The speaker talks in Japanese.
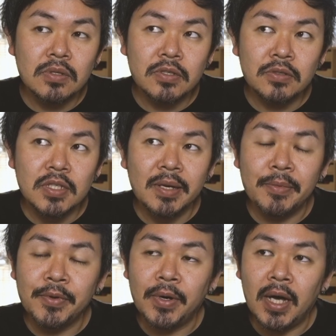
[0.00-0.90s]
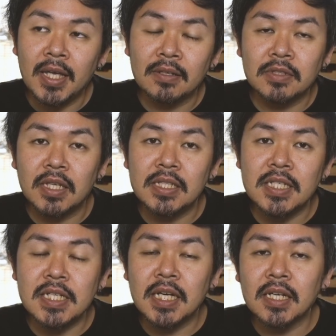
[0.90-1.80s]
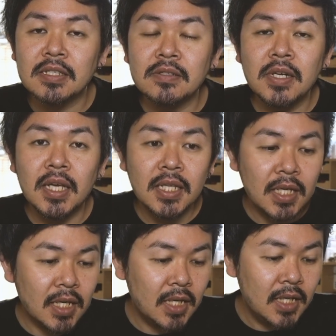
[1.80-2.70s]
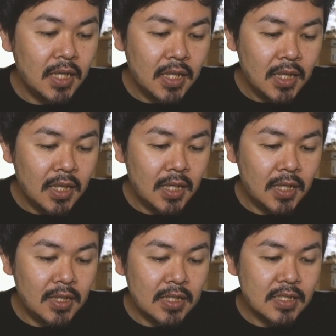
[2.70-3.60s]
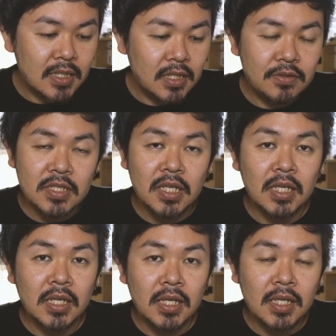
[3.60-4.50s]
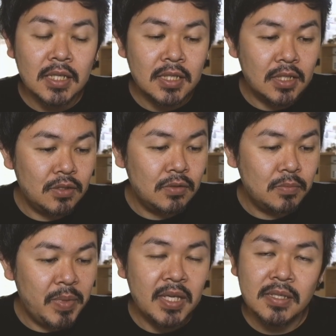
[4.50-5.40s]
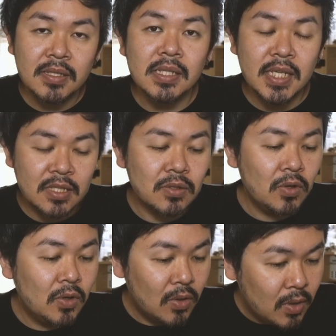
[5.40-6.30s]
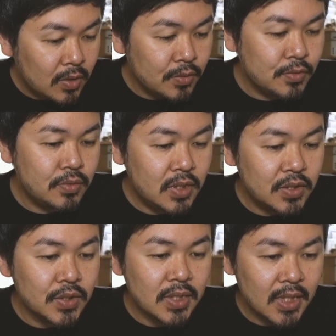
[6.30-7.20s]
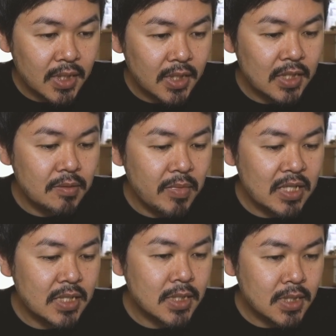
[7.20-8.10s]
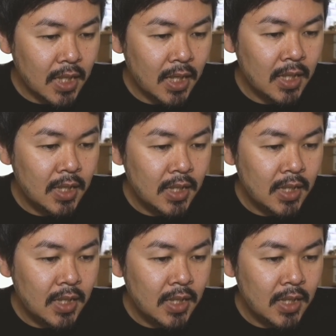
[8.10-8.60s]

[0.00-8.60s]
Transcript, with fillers: 注射も早くて1、2ヶ月ぐらいで、え離脱できるんじゃないかなっていうペースですというふうに言っていただきました。